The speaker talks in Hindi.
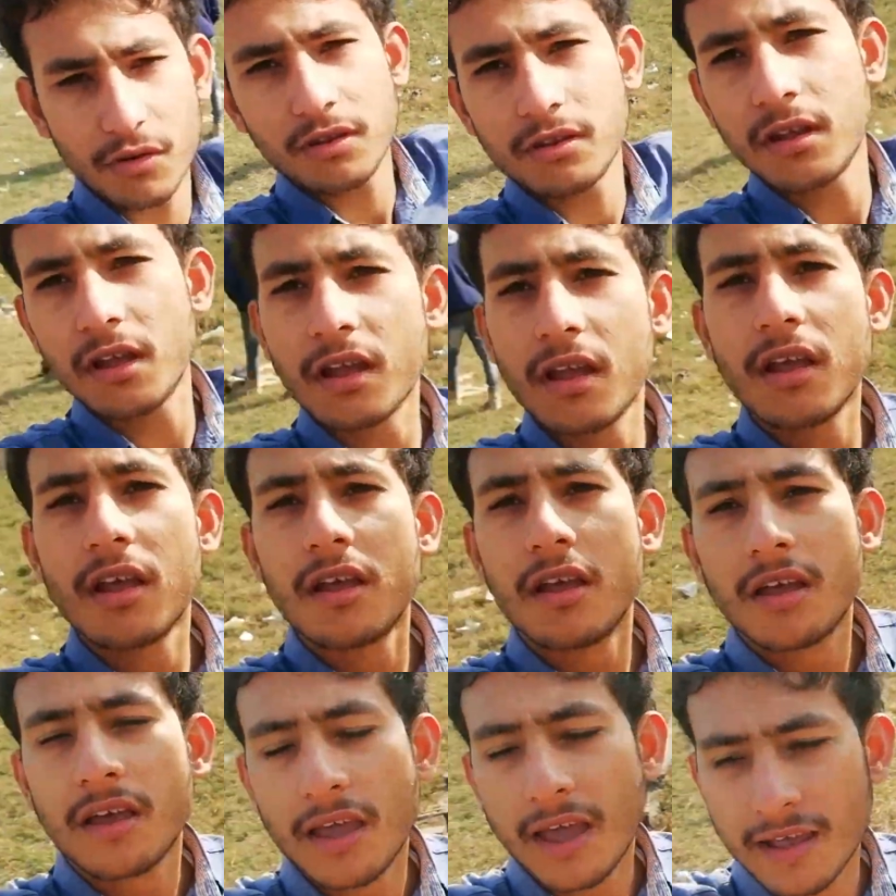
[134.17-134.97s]
कोई
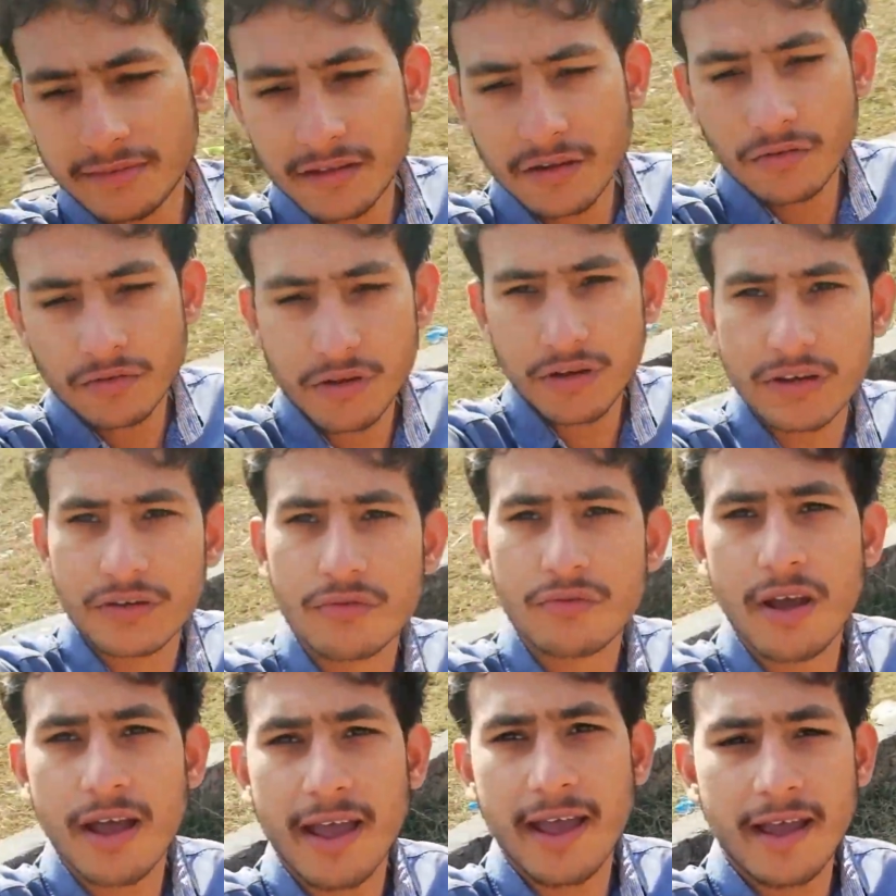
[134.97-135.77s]
ऐसा कोई
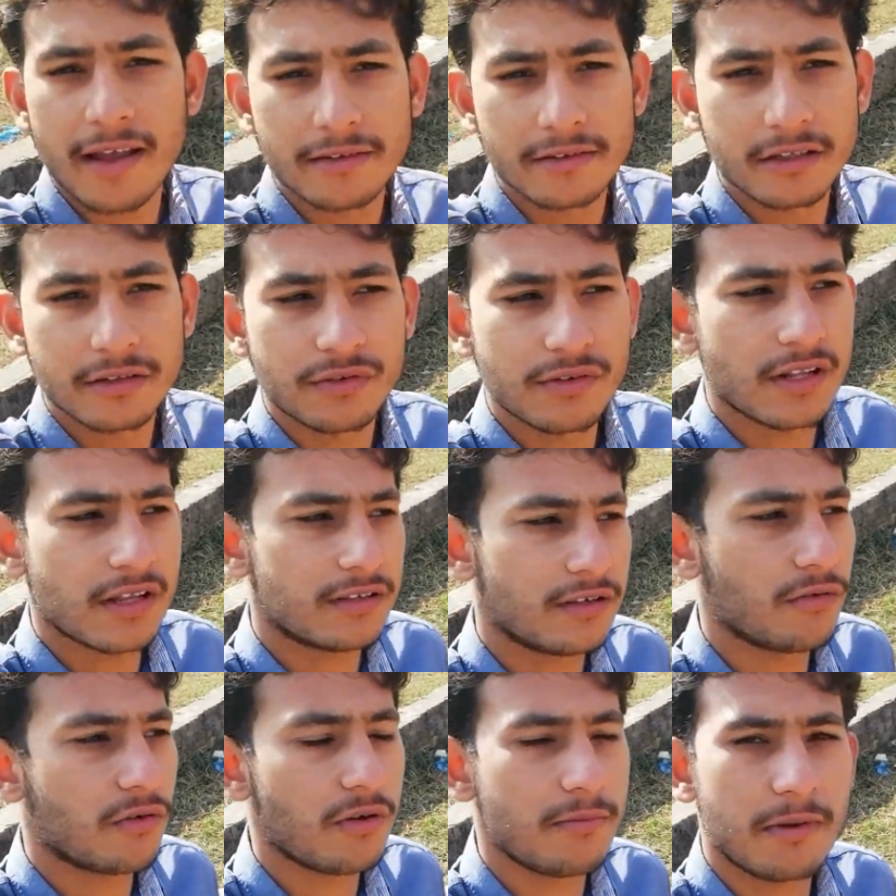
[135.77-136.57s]
इशू है जिस वजह
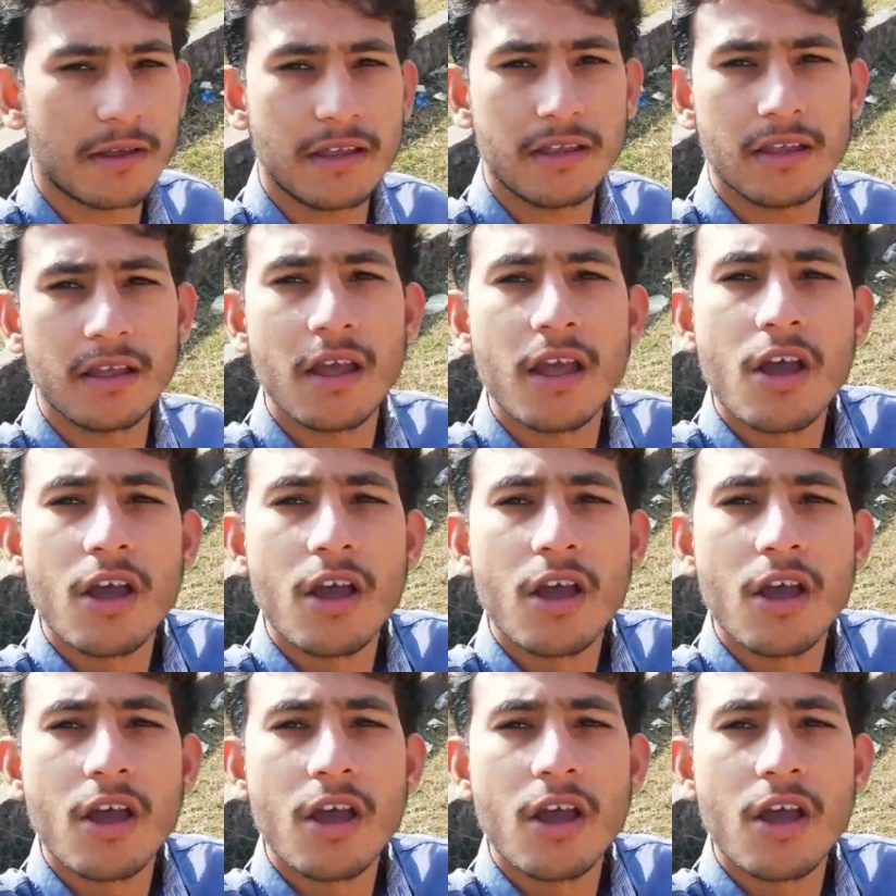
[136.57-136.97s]
से कोई भाई